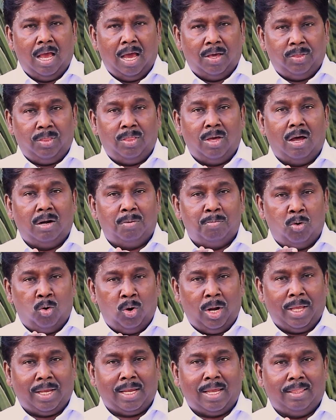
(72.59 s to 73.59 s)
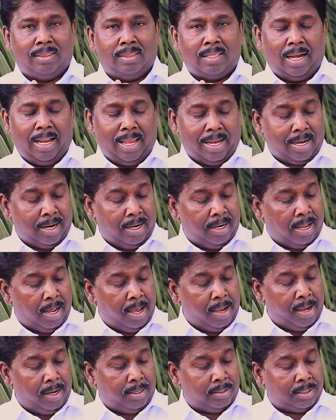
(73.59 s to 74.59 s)
அதுதான் மூளைக்கு
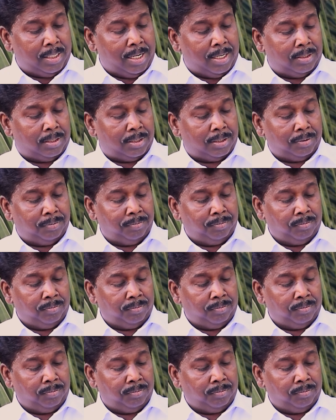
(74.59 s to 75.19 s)
தலைக்கல்லாயிற்று என்று